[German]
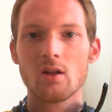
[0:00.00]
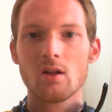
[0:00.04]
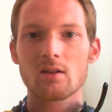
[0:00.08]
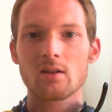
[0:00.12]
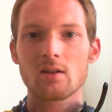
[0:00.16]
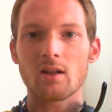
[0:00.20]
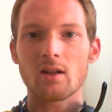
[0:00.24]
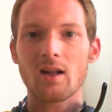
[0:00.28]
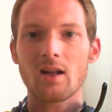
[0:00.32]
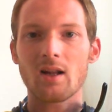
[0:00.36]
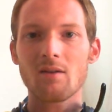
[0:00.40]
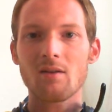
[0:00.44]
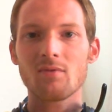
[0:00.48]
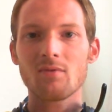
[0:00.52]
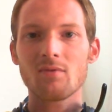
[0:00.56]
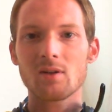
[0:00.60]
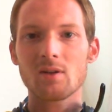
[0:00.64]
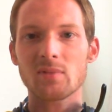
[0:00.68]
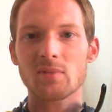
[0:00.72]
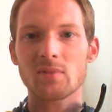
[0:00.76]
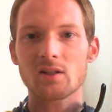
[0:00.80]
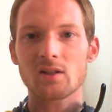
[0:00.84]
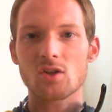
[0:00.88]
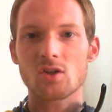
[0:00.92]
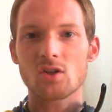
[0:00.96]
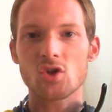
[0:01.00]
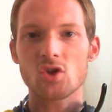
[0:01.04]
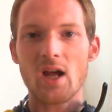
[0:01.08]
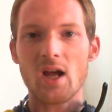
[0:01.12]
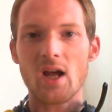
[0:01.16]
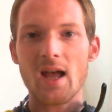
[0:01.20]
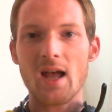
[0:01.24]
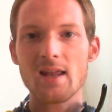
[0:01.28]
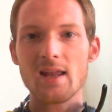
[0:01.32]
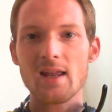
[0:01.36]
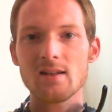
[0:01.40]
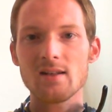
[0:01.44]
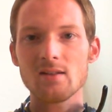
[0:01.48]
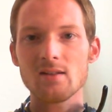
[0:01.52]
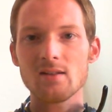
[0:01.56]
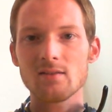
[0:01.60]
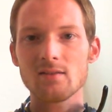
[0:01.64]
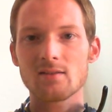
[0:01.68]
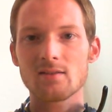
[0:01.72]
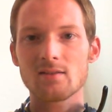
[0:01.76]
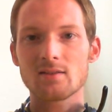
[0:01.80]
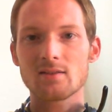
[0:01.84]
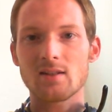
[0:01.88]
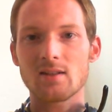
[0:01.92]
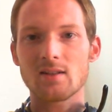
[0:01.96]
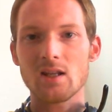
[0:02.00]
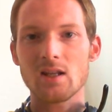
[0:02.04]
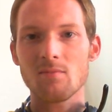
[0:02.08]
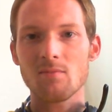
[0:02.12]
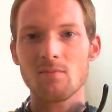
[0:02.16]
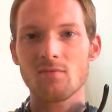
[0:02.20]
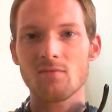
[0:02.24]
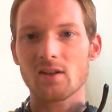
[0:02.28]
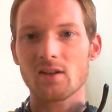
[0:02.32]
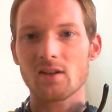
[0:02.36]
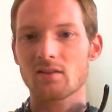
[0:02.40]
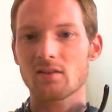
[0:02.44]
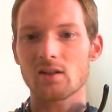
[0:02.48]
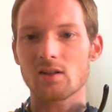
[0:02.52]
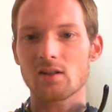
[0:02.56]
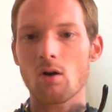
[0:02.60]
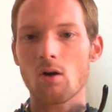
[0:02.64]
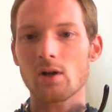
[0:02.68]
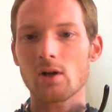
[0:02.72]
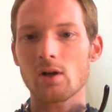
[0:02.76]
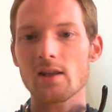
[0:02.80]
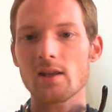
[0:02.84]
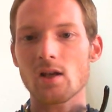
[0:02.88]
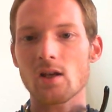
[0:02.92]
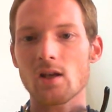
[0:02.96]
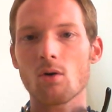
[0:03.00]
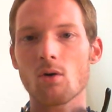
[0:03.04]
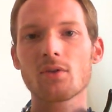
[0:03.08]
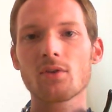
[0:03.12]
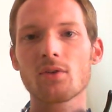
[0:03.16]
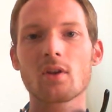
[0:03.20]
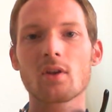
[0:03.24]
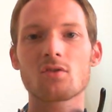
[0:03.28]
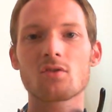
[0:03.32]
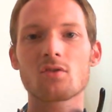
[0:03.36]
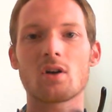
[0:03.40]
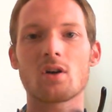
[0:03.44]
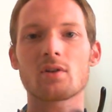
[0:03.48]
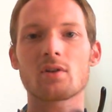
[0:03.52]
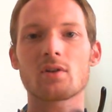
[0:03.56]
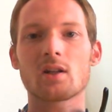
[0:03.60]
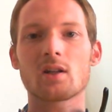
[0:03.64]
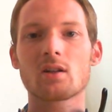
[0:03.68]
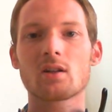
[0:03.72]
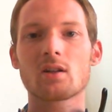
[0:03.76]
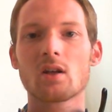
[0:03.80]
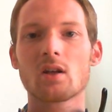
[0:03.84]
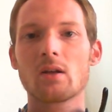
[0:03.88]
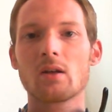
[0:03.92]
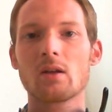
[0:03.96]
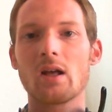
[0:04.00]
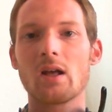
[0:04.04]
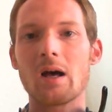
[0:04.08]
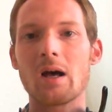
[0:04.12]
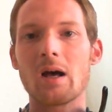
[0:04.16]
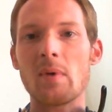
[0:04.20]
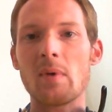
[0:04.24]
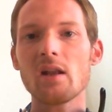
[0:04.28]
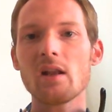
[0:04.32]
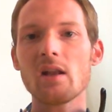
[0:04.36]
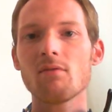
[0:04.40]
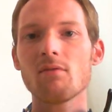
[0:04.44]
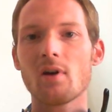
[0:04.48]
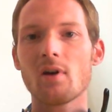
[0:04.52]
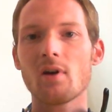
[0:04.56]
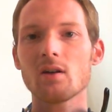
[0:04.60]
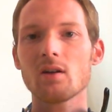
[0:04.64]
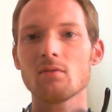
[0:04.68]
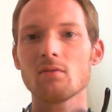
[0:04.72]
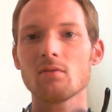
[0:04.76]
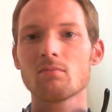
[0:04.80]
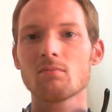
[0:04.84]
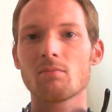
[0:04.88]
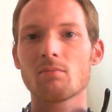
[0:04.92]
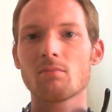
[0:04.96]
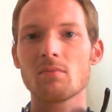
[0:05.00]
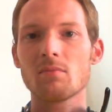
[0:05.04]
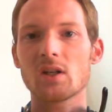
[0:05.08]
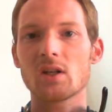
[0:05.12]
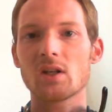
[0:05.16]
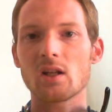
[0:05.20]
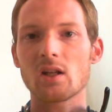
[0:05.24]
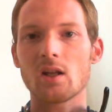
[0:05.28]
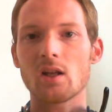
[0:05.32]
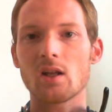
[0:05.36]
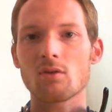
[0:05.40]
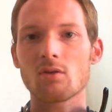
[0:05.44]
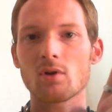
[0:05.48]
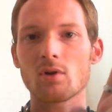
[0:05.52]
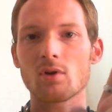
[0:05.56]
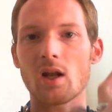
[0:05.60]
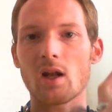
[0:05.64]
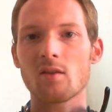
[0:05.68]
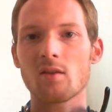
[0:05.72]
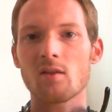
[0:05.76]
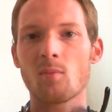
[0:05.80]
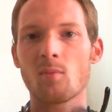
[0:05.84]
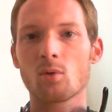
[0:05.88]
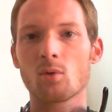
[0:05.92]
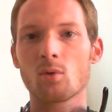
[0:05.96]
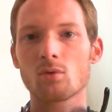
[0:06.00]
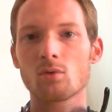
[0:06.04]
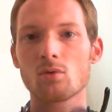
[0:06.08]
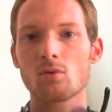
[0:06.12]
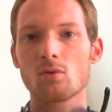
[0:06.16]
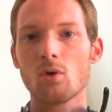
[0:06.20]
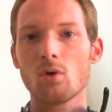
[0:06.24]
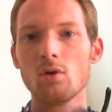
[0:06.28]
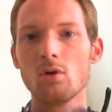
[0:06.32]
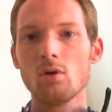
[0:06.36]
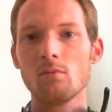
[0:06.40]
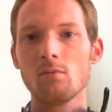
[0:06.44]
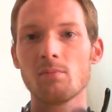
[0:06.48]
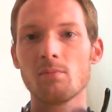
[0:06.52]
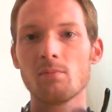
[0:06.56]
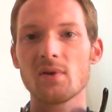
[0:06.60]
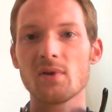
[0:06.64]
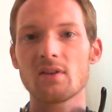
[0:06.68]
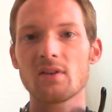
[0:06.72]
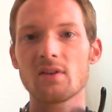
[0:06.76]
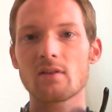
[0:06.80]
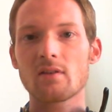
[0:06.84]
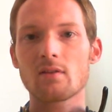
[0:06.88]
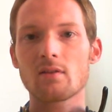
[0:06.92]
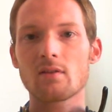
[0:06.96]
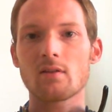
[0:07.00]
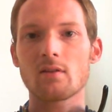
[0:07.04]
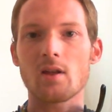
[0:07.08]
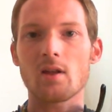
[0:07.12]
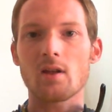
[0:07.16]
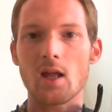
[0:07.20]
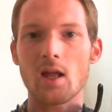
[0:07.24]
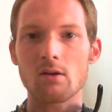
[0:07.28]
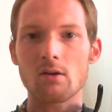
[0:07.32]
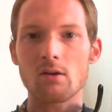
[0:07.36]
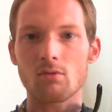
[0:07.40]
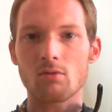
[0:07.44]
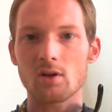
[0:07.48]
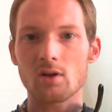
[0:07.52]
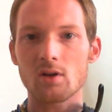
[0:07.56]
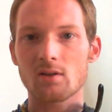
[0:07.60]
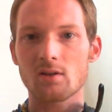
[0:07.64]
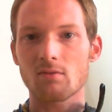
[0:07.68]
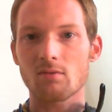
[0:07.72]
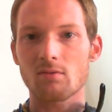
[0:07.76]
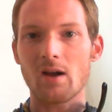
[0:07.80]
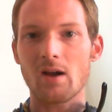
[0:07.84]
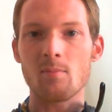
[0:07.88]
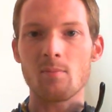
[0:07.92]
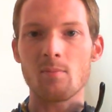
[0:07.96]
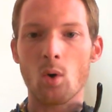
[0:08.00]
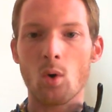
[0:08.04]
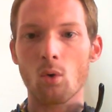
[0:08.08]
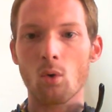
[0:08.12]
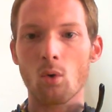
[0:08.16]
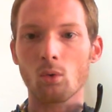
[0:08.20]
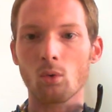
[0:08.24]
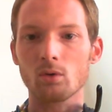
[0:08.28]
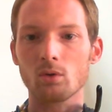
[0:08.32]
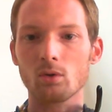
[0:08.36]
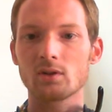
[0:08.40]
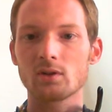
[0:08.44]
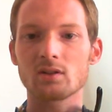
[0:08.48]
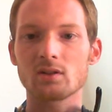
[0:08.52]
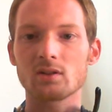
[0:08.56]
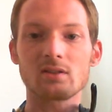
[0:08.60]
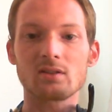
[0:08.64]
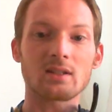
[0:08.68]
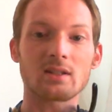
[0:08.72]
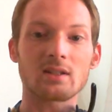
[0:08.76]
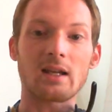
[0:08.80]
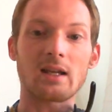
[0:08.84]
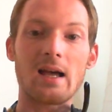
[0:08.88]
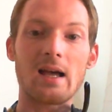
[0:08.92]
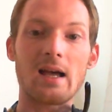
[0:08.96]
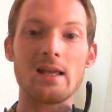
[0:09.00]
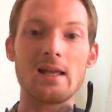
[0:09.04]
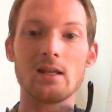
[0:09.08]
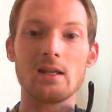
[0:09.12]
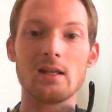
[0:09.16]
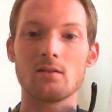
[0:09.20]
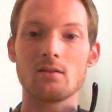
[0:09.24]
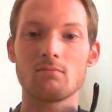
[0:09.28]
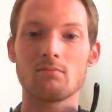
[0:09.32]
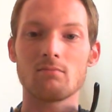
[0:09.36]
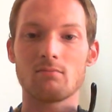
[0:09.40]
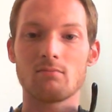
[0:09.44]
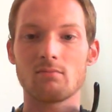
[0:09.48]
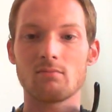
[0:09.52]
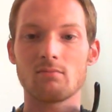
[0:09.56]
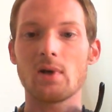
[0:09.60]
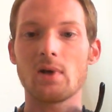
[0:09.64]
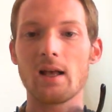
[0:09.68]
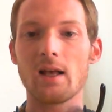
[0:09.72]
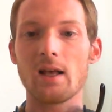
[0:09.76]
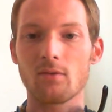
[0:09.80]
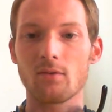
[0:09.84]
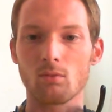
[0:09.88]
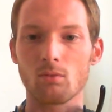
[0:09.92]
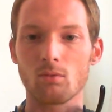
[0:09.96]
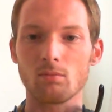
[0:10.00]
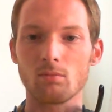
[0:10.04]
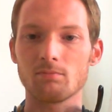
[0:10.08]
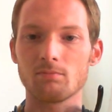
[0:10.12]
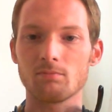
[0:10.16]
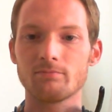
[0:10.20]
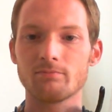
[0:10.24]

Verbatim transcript: dann haben wir praktisch ein System, was genau gleich ausgeschaut hat am Anfang mit Android 1.0 bis Android 2.3. Also